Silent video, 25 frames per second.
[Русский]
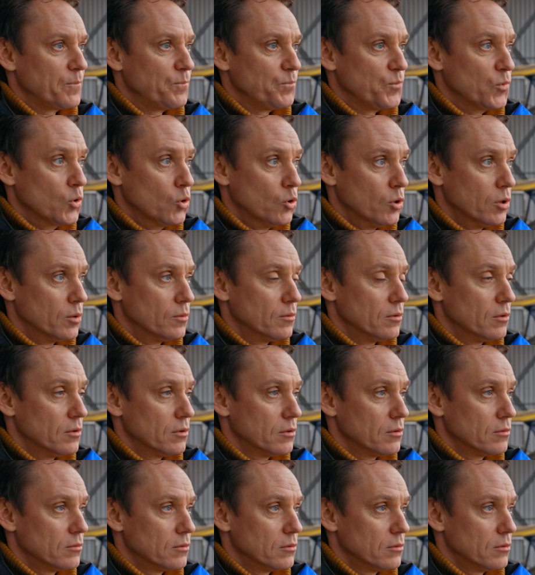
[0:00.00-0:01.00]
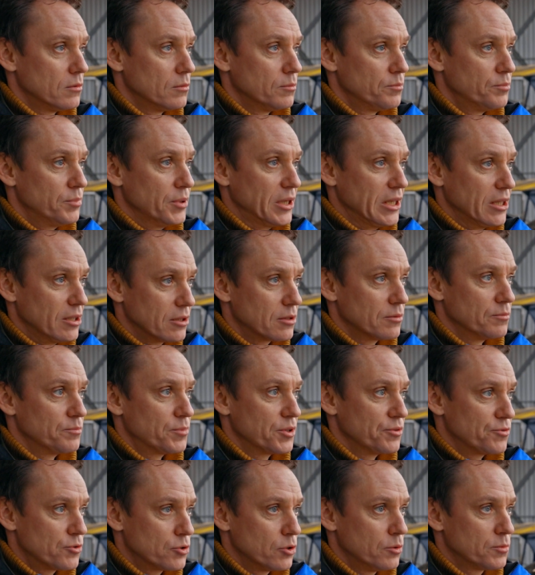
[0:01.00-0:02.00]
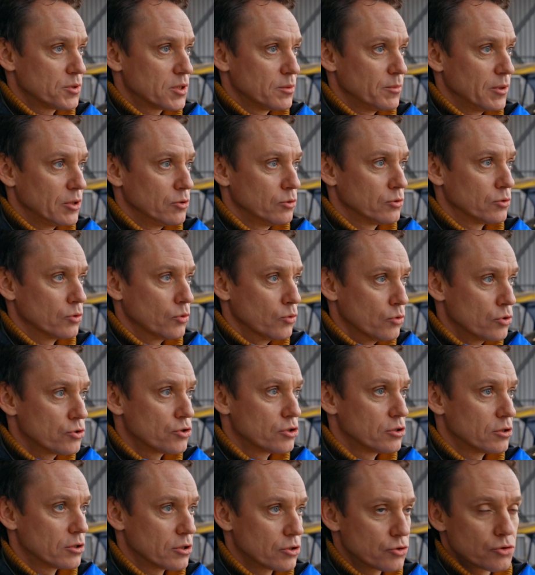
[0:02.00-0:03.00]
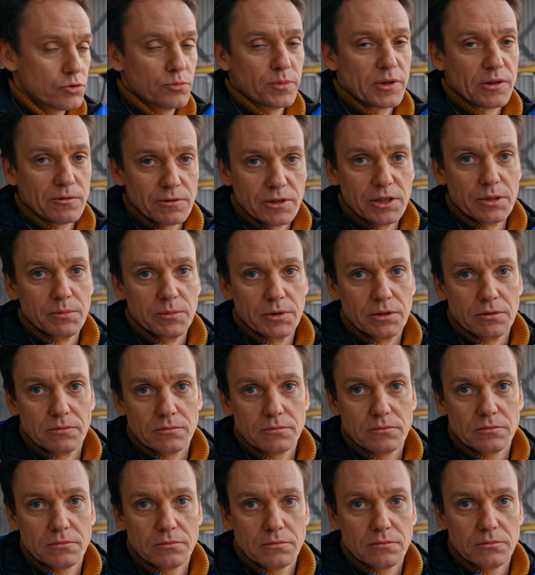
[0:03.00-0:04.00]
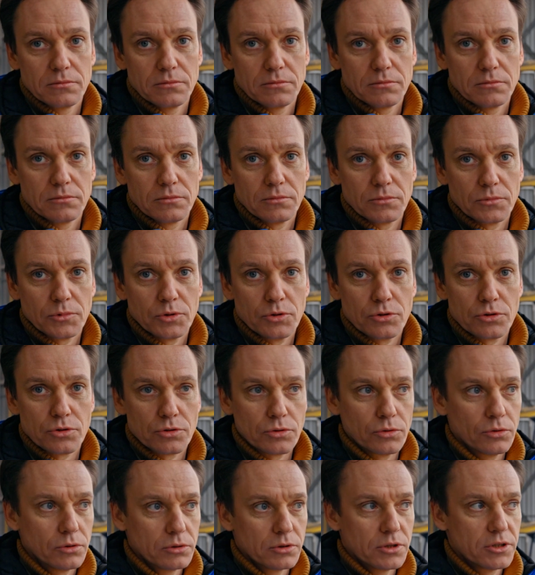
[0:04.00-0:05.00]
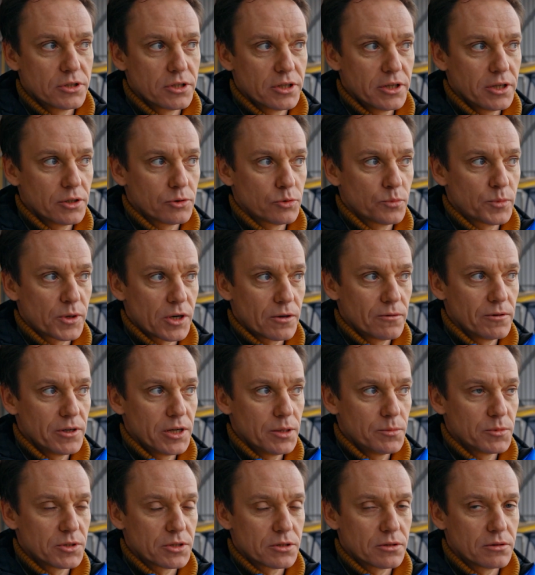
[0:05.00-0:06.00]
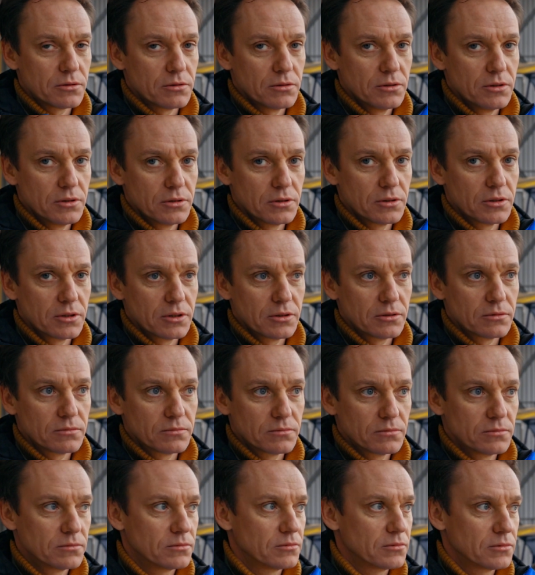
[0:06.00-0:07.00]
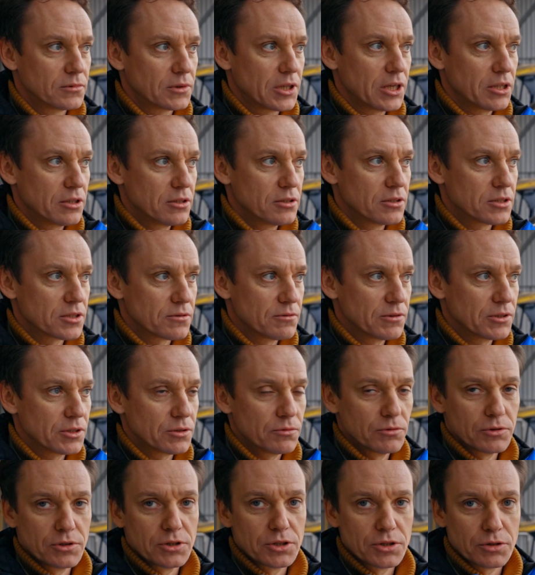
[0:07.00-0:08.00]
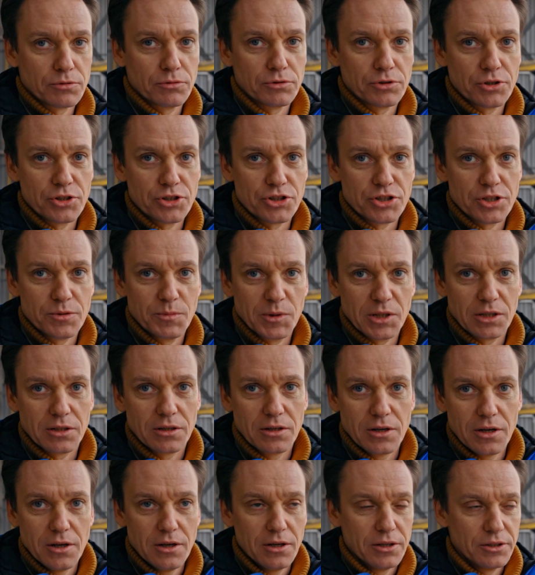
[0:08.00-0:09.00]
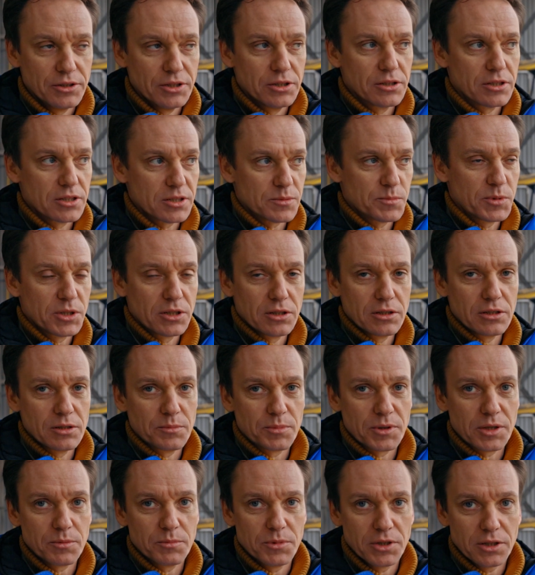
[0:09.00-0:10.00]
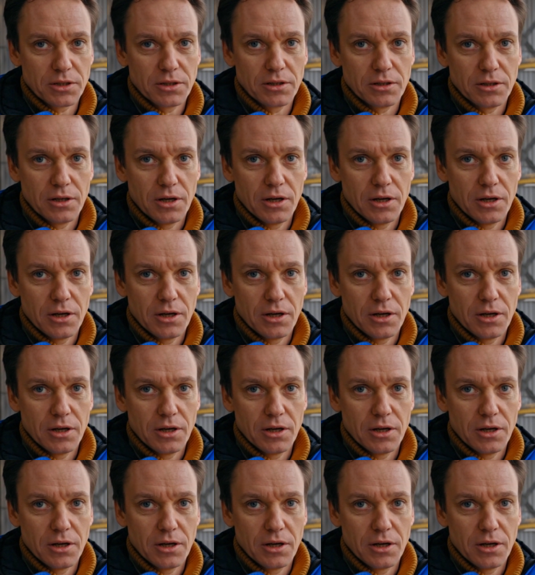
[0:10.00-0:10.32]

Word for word: но при этом, при всем, самолет очень хорошо управляемый. То есть он не теряет управляемость ни на каких своих вот этих вот режимах ни разбега, ни пробега.